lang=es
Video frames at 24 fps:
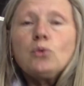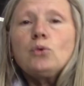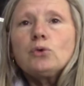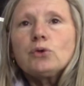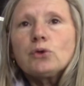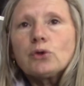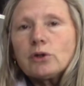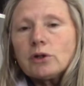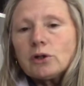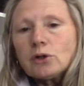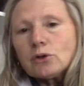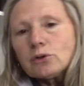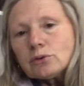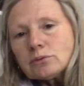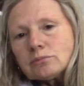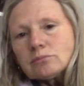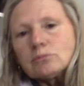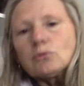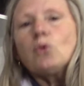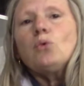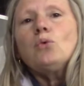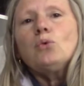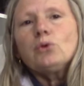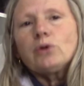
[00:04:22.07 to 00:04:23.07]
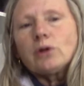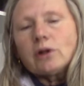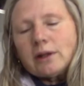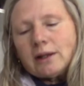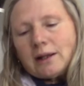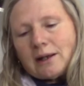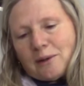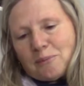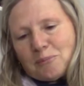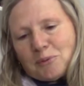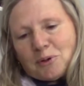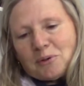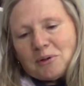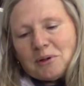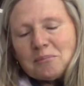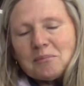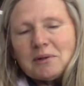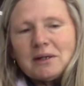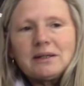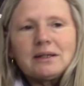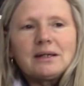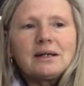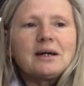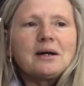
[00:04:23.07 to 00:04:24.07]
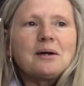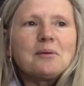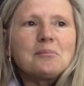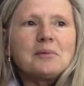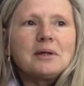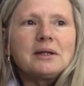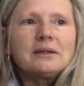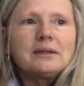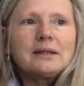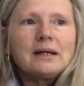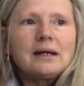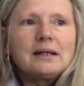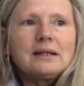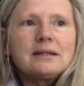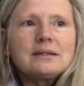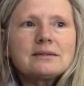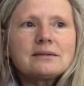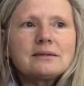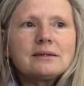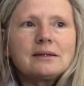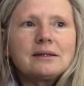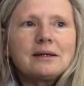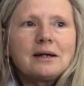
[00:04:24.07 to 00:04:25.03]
una de las problemáticas ambientales,